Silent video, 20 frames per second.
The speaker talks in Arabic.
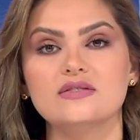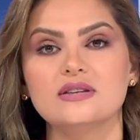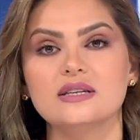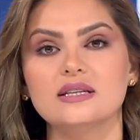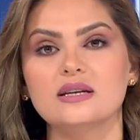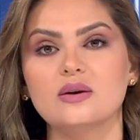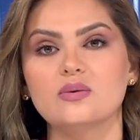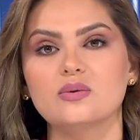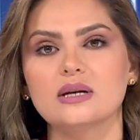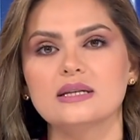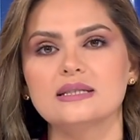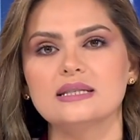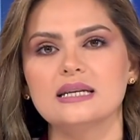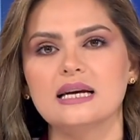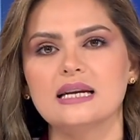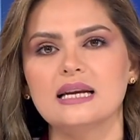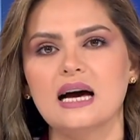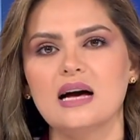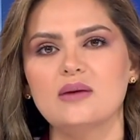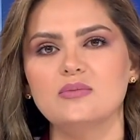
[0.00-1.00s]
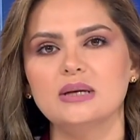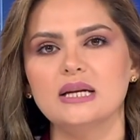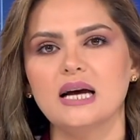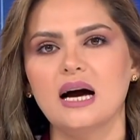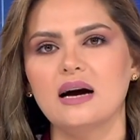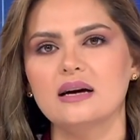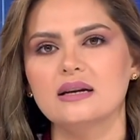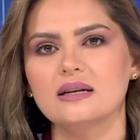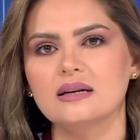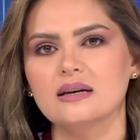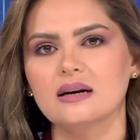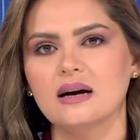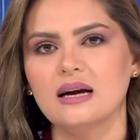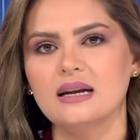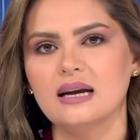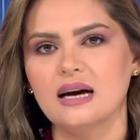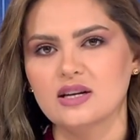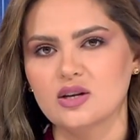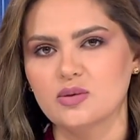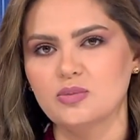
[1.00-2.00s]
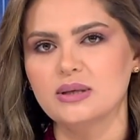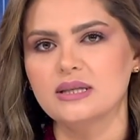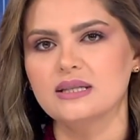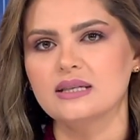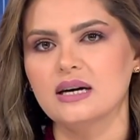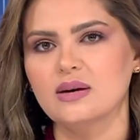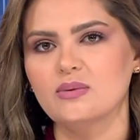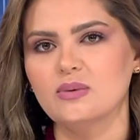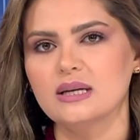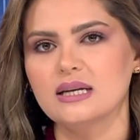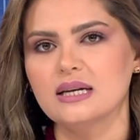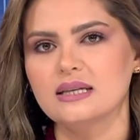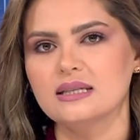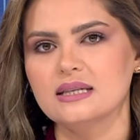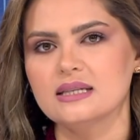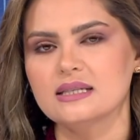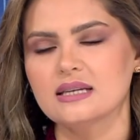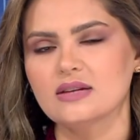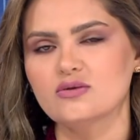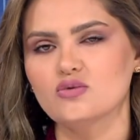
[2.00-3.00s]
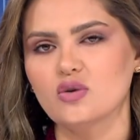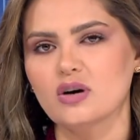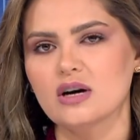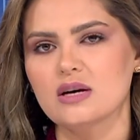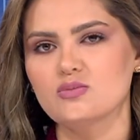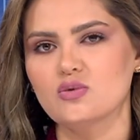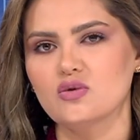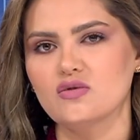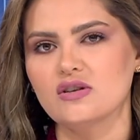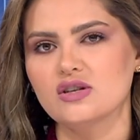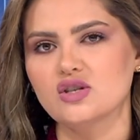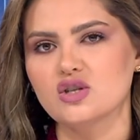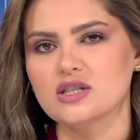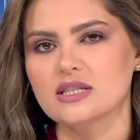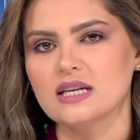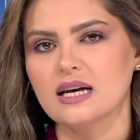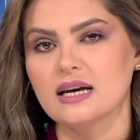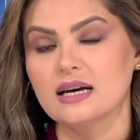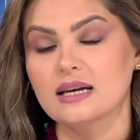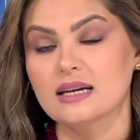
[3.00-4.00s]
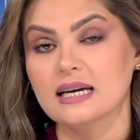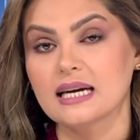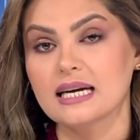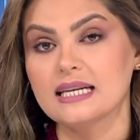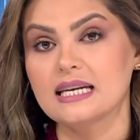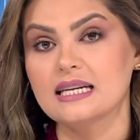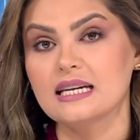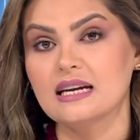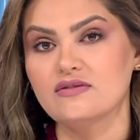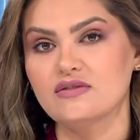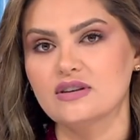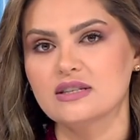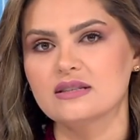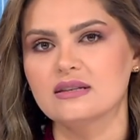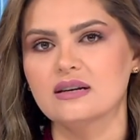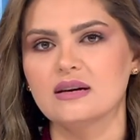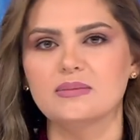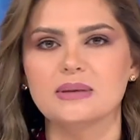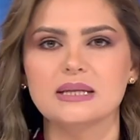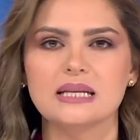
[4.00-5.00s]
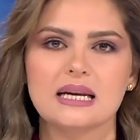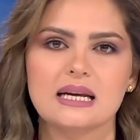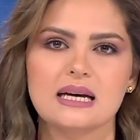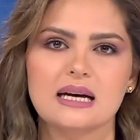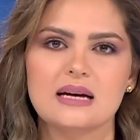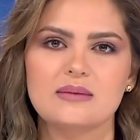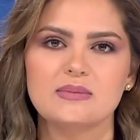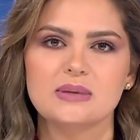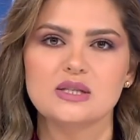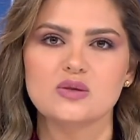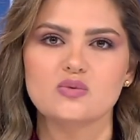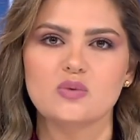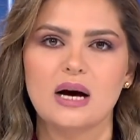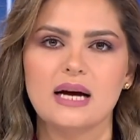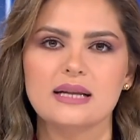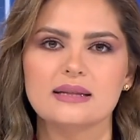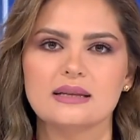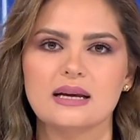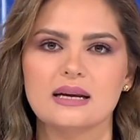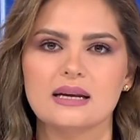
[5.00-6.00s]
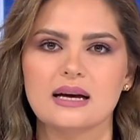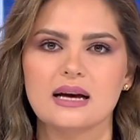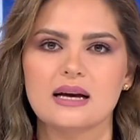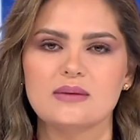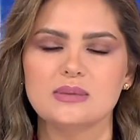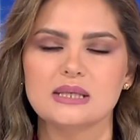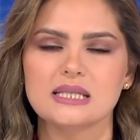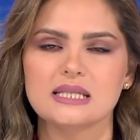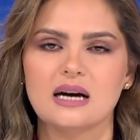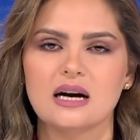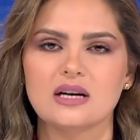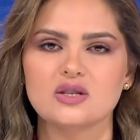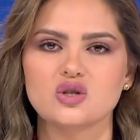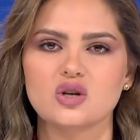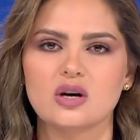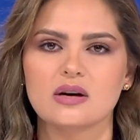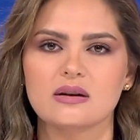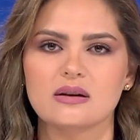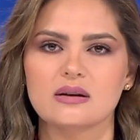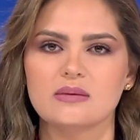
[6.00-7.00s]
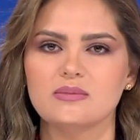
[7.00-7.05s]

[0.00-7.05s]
في دورة الألعاب العريق العربية والتي ستقام في الجزائر خلال الفترة من الخامس وحتى الخامس عشر